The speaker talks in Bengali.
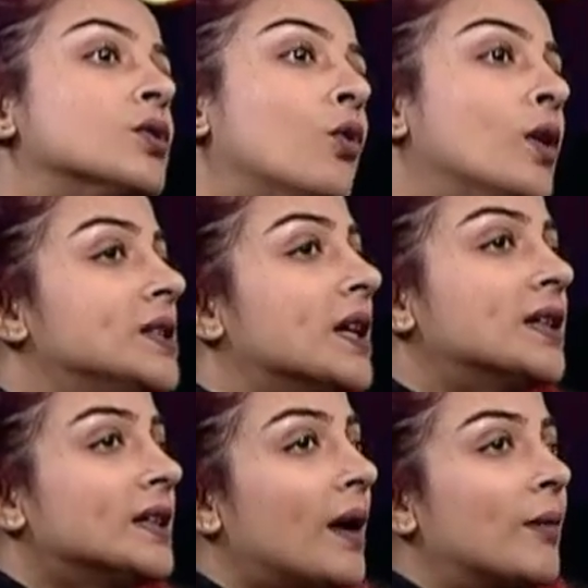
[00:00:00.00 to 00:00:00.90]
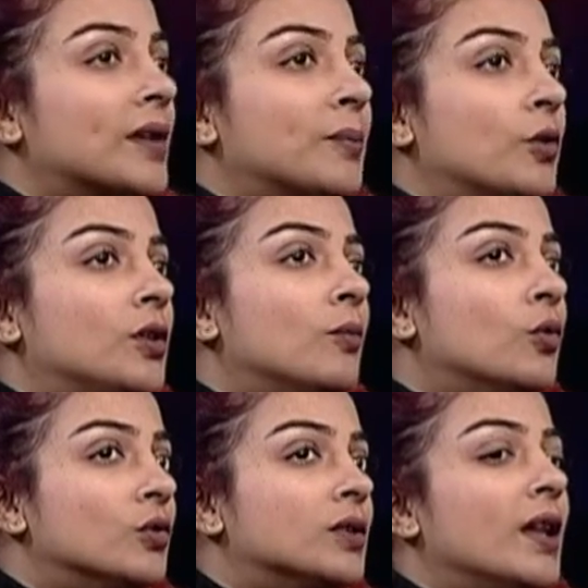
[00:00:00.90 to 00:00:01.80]
তো ওই জায়গা থেকে আমাকে প্রতি
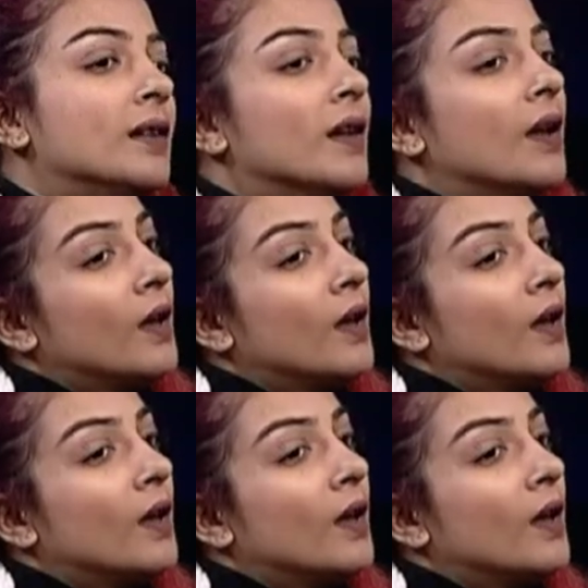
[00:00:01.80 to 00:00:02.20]
মুহূর্তেই